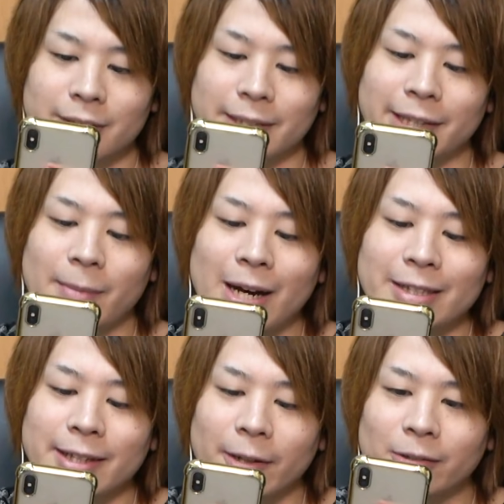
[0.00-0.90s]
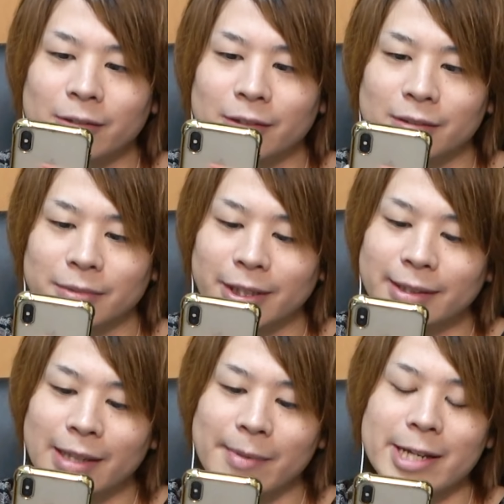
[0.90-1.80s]
絶対回すなよ
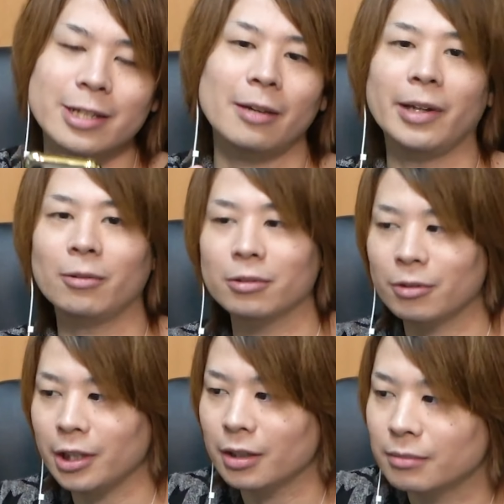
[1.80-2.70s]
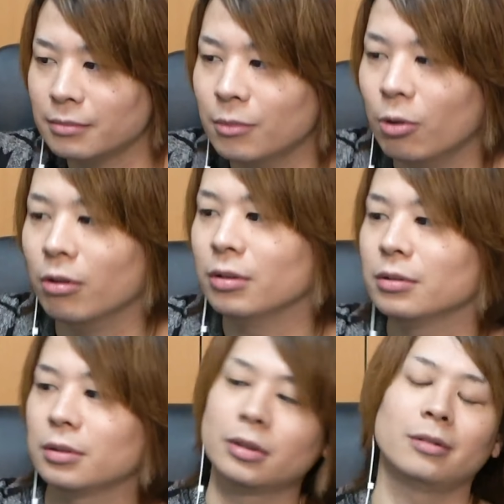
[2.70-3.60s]
絶対回しちゃダメ本当にもう
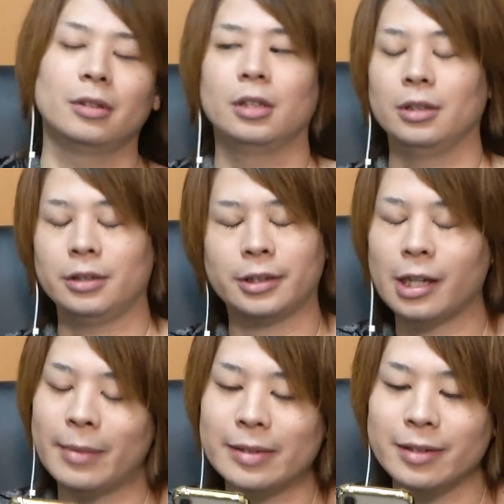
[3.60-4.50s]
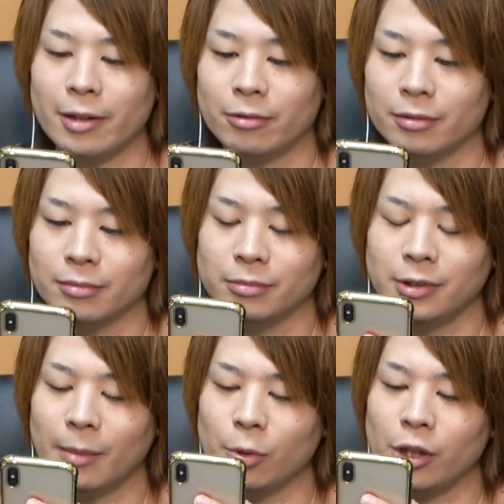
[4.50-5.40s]
対回せない
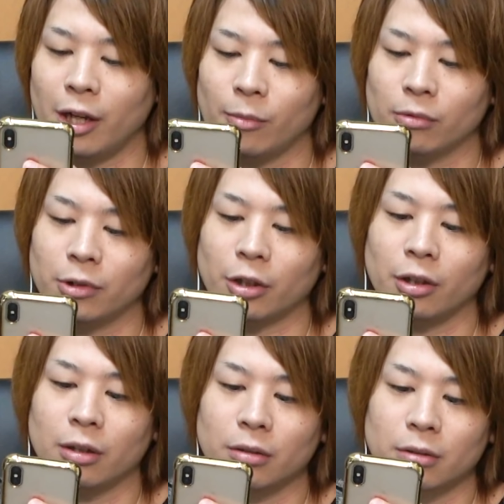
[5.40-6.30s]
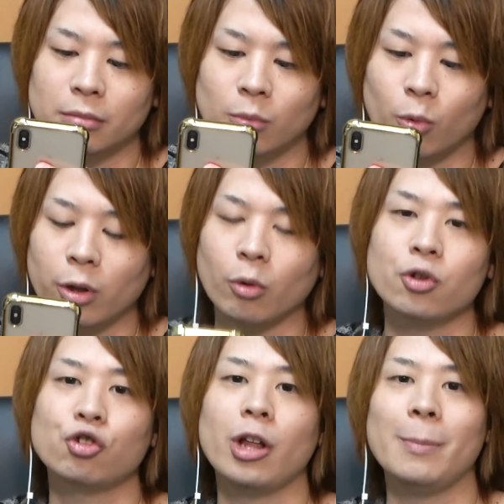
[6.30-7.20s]
何も出ないだって
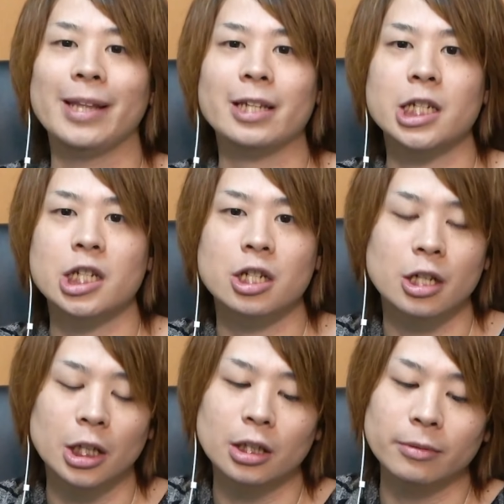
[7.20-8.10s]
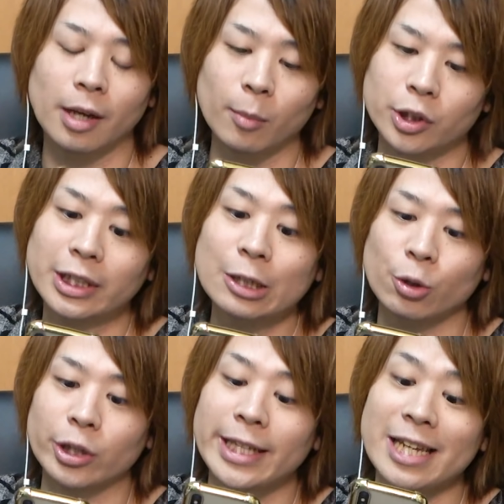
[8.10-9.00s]
40連目だし何もスキル
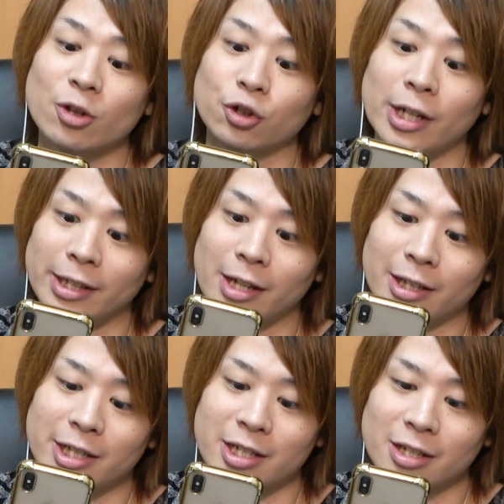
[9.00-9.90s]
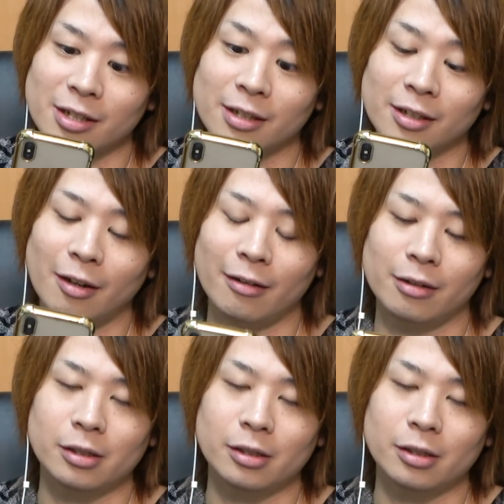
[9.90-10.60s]
の秘伝書すら出ないしあ